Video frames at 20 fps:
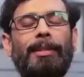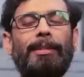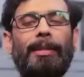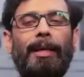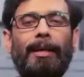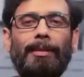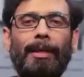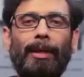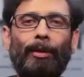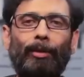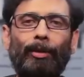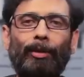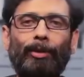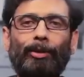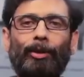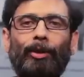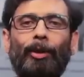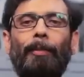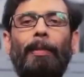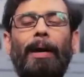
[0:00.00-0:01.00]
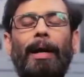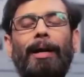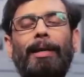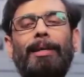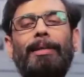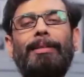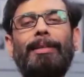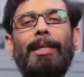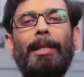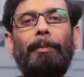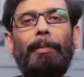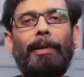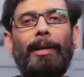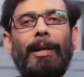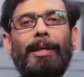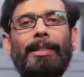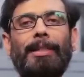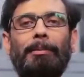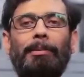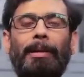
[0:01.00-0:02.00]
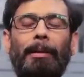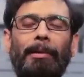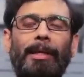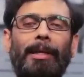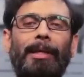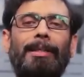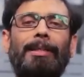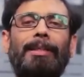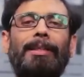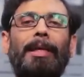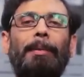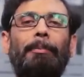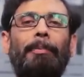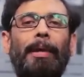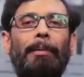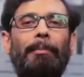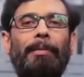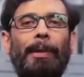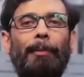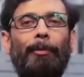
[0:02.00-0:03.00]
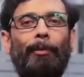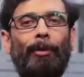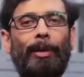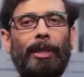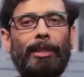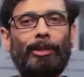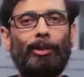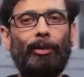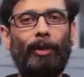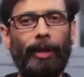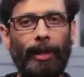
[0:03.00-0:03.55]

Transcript: যে সাধারণত বাঙালি শিল্পীরা যেভাবে নিজেদের প্রেমকে প্রকাশ